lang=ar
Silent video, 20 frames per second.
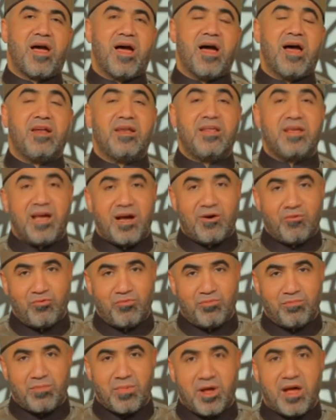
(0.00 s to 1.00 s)

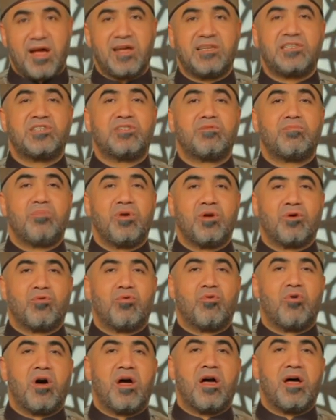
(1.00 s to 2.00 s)
اليوم
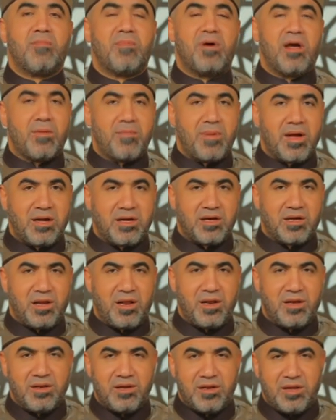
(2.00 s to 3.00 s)
أسبق أبا بكر
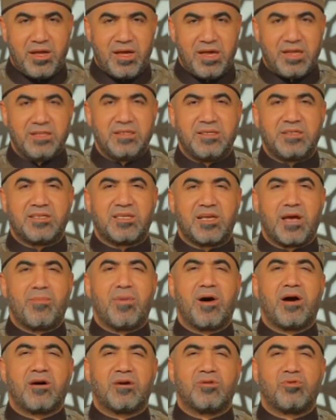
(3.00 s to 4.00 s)
إن
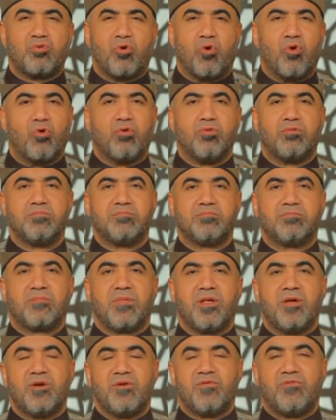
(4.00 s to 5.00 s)
سبقته
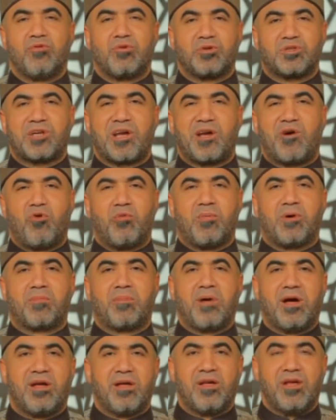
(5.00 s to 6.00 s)
فرصة يا عمر
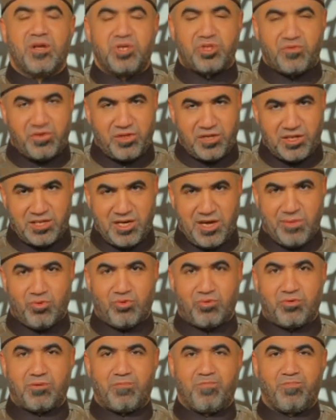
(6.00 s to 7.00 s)
بقى شوف
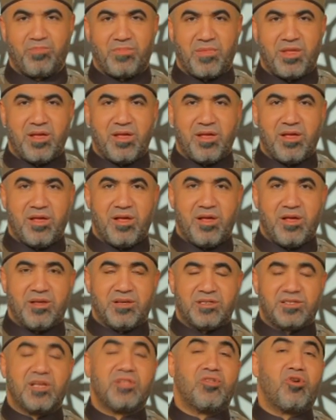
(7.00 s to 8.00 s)
التسابق
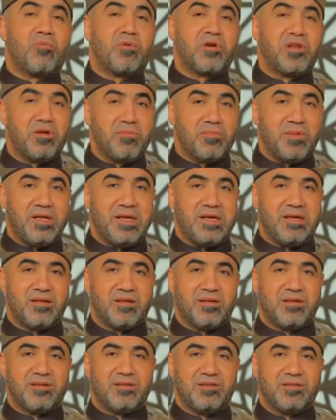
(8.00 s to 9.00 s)
سيدنا عمر يعمل إيه
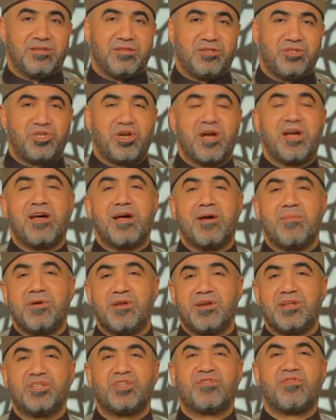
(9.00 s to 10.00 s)
جاء
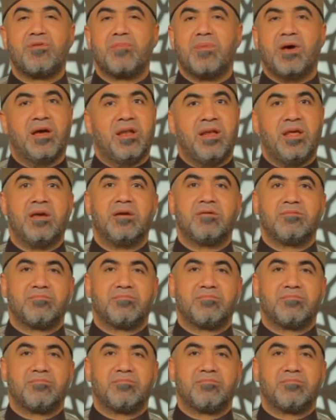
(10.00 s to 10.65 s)
بنصف ماله